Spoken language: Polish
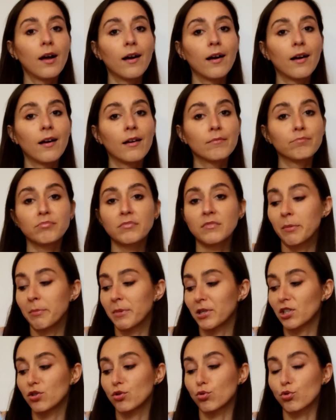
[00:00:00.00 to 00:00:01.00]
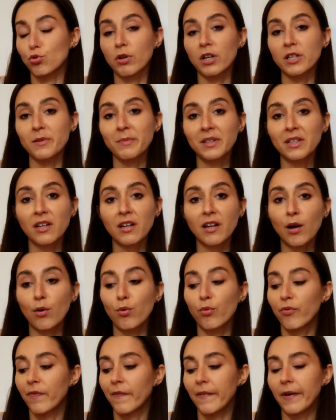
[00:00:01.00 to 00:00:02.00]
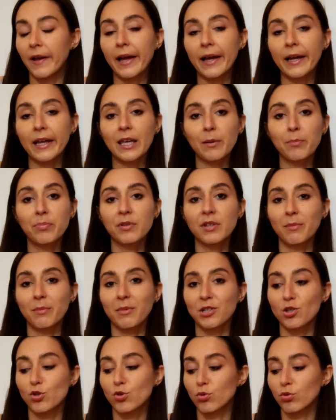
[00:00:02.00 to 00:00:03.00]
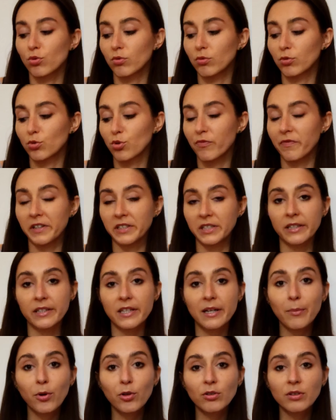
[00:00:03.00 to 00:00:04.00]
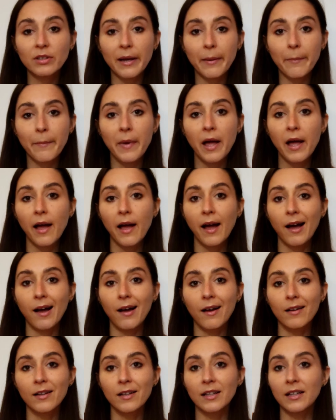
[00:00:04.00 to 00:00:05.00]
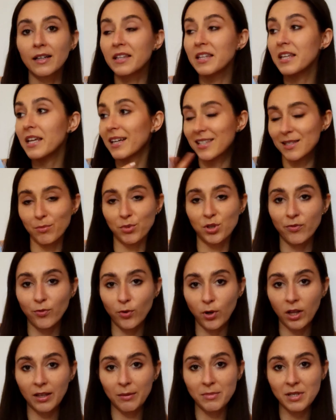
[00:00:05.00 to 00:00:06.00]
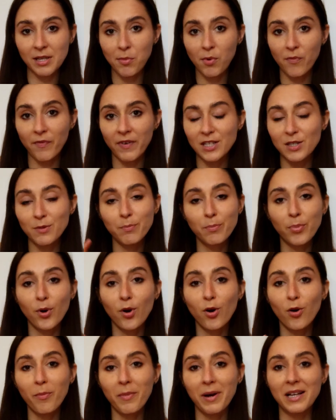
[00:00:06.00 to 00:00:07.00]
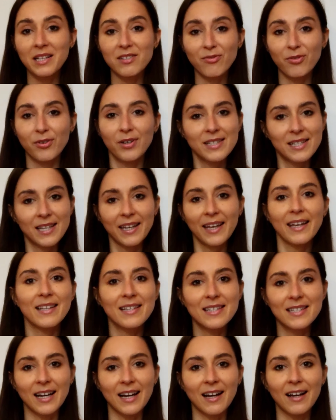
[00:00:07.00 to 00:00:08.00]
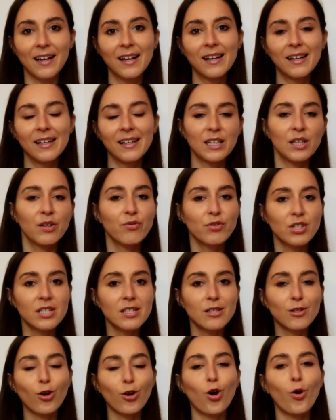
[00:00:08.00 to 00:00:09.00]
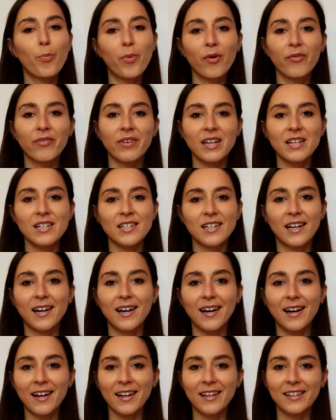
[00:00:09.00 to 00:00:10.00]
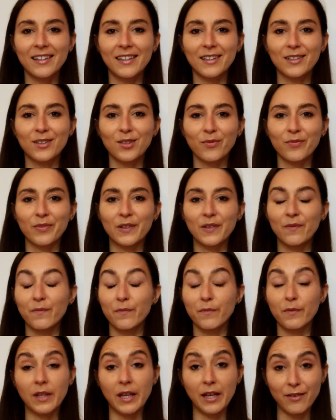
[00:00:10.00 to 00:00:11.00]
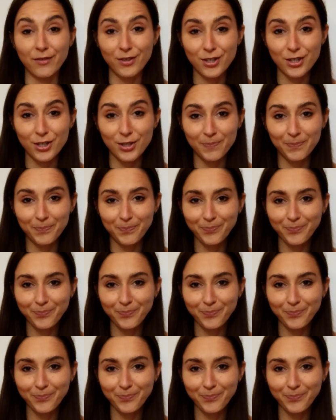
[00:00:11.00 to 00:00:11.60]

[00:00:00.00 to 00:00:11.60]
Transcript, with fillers: E, nie ma czasu szukać materiałów, ekip, nie ma czasu czuwać nad remontem, nie chce mu się w ogóle tym zajmować, bo ma swoje zajęcia i wszystko powierza architektowi wnętrz.